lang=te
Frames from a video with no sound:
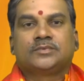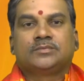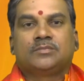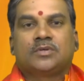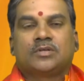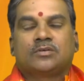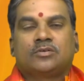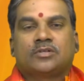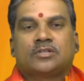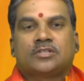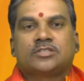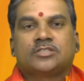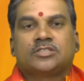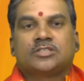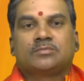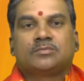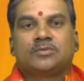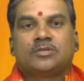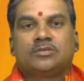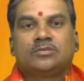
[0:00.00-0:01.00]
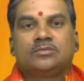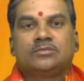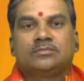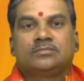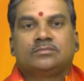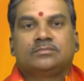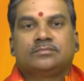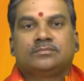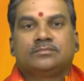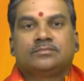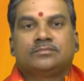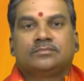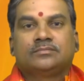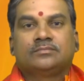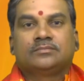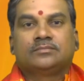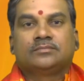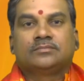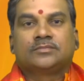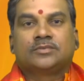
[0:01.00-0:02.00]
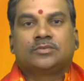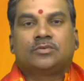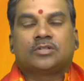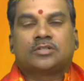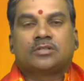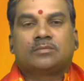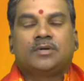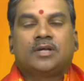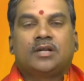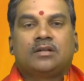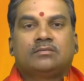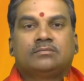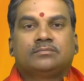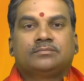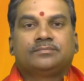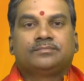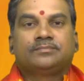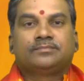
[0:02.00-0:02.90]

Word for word: మరి కొత్త చింతపండు కొత్త బెల్లం